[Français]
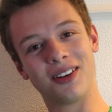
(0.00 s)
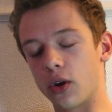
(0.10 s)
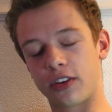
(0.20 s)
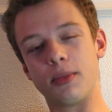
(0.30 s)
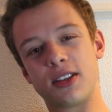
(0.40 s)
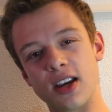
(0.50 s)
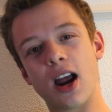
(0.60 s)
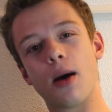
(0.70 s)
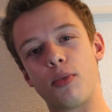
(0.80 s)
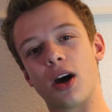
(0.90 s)
Dans ces
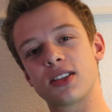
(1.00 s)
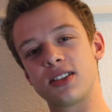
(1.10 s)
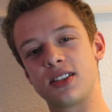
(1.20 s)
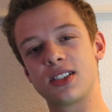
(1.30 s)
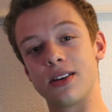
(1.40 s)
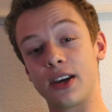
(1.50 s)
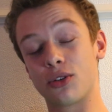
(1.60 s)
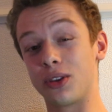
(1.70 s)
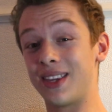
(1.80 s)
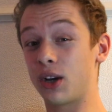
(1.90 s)
métiers-là, un peu artistiques, c'est vrai
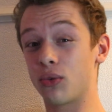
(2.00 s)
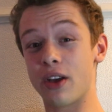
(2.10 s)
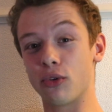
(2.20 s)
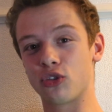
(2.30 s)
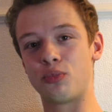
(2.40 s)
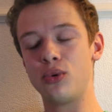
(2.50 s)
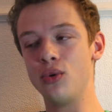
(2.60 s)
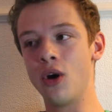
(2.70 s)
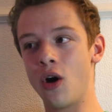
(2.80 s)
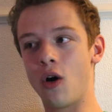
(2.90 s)
que dès qu'on n'avance
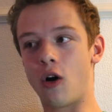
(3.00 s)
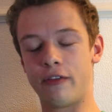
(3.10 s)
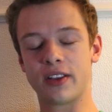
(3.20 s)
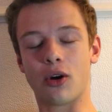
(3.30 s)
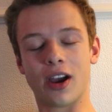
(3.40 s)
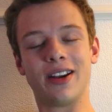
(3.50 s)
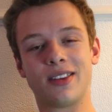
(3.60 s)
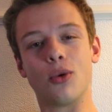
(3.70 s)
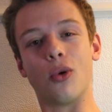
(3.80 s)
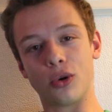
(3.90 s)
plus, en fait, en
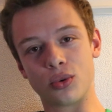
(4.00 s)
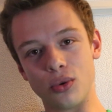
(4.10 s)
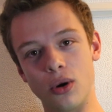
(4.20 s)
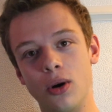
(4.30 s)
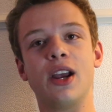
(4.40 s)
réalité, on recule.